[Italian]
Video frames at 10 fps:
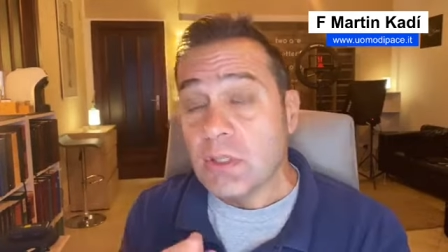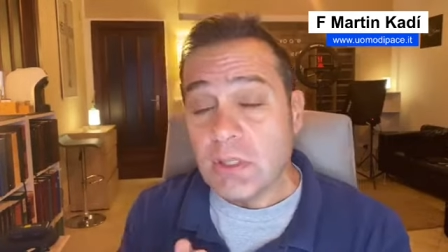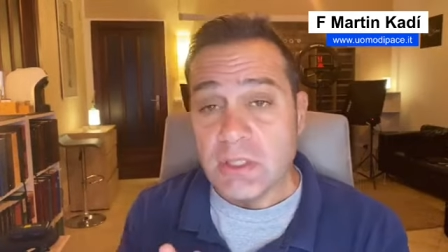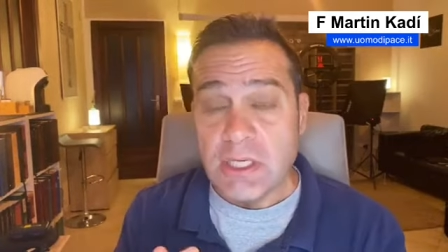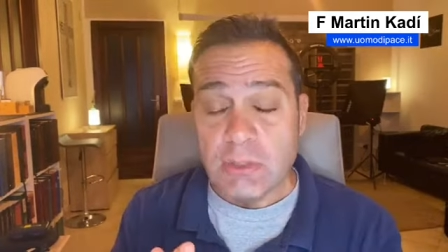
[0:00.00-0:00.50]

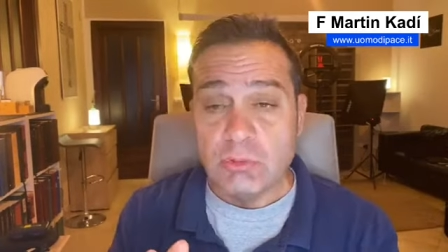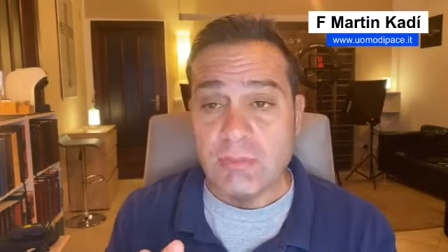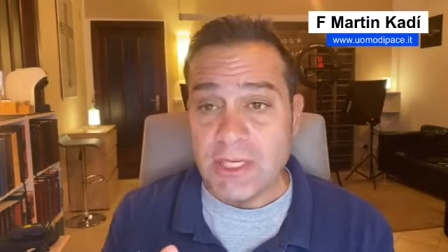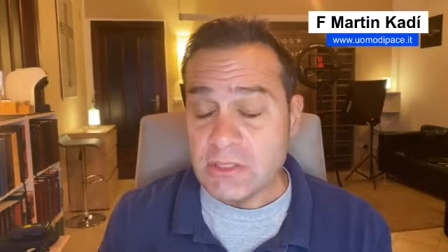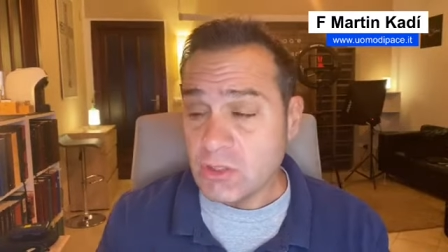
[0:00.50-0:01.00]
uh,
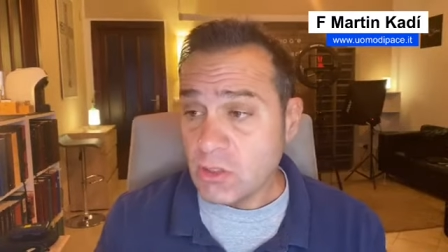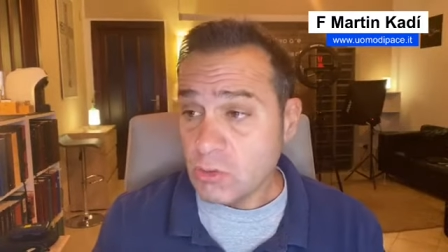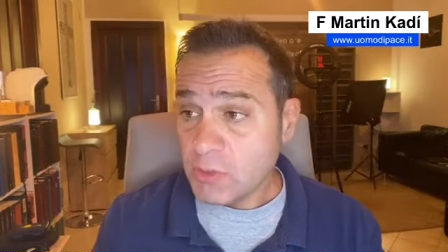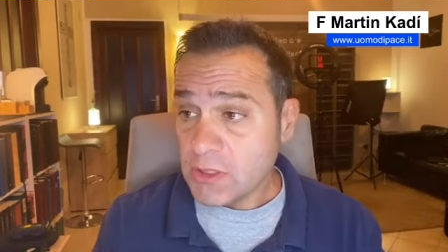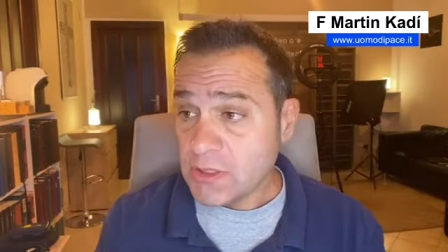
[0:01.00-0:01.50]
nell'ultima lezione
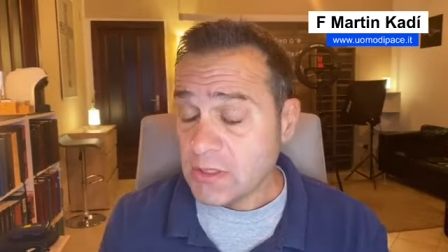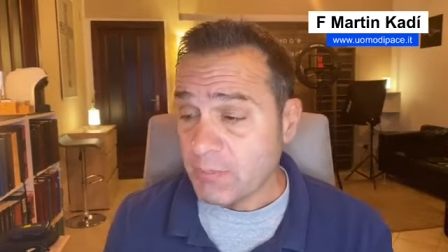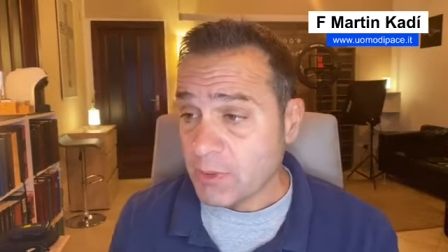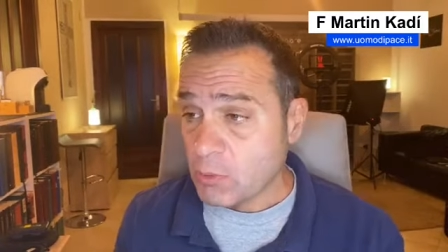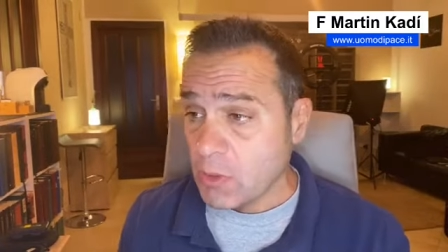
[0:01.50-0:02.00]
nuova identità,
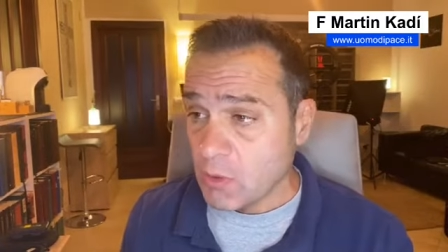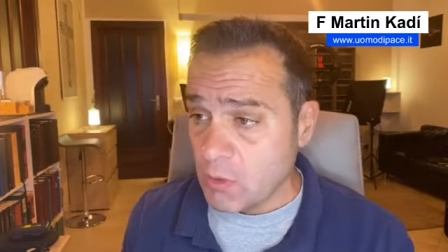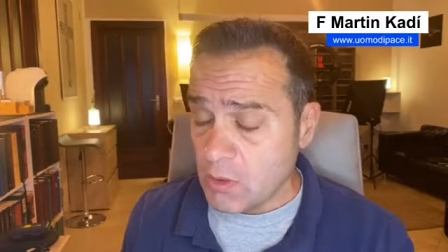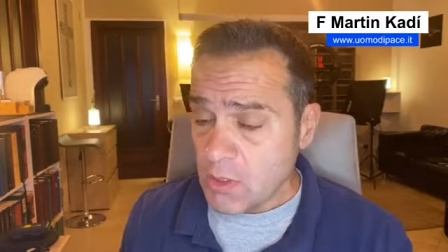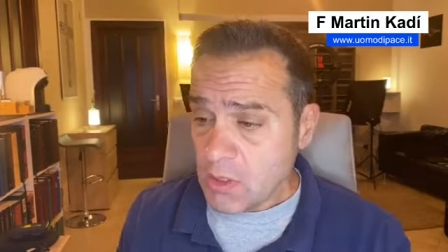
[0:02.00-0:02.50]
per
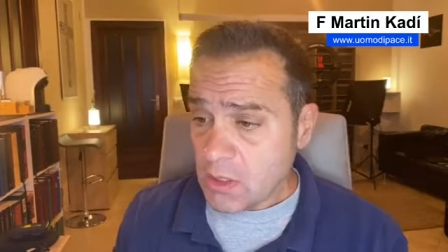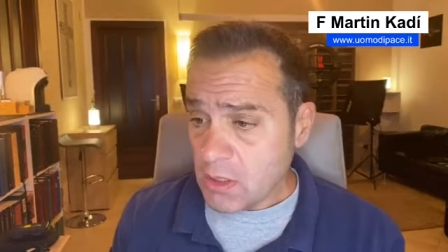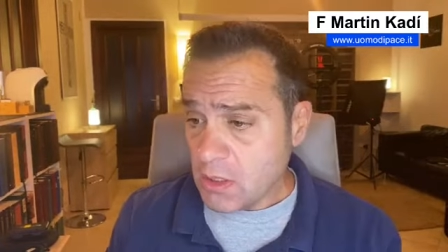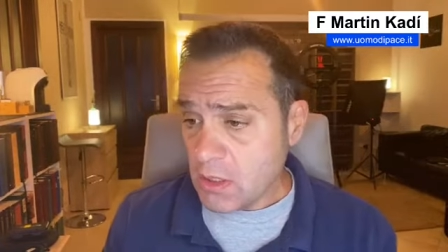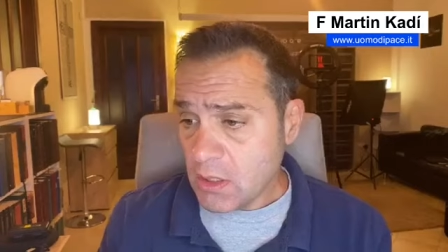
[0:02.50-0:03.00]
quello
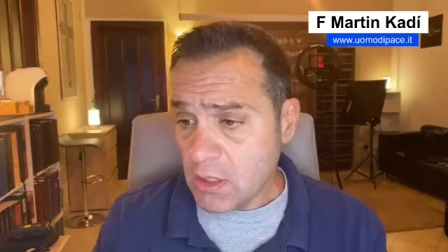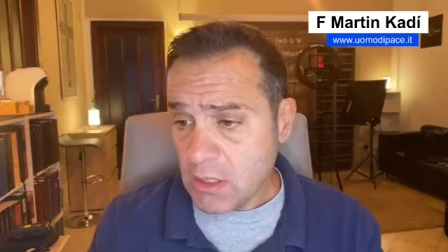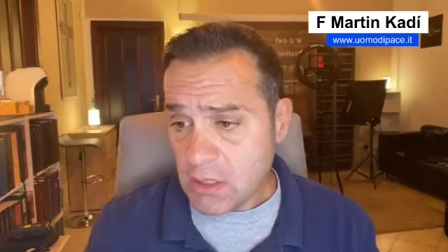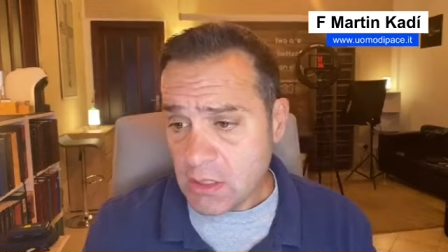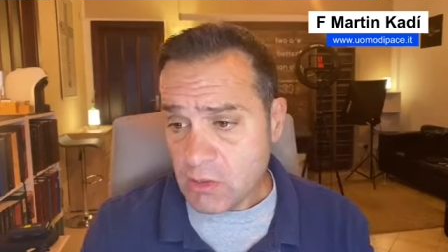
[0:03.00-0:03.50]
eh, eh,